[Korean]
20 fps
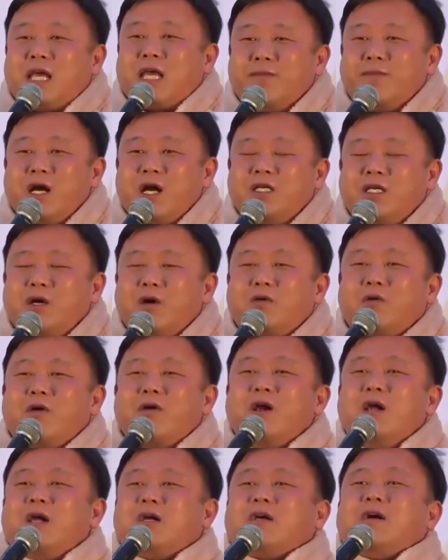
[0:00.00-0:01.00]
김건희
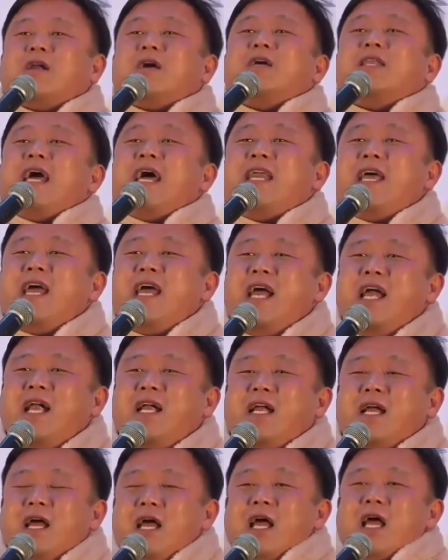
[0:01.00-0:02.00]
정권을
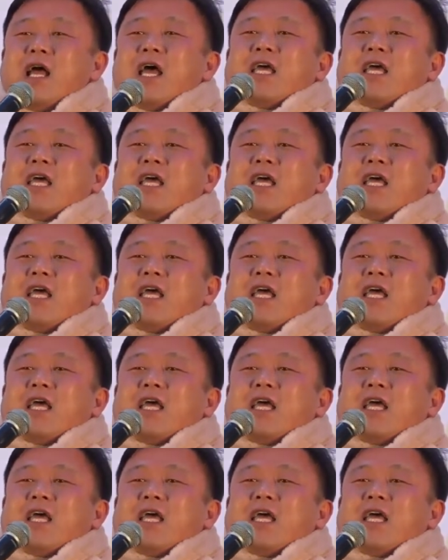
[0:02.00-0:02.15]
끌어내릴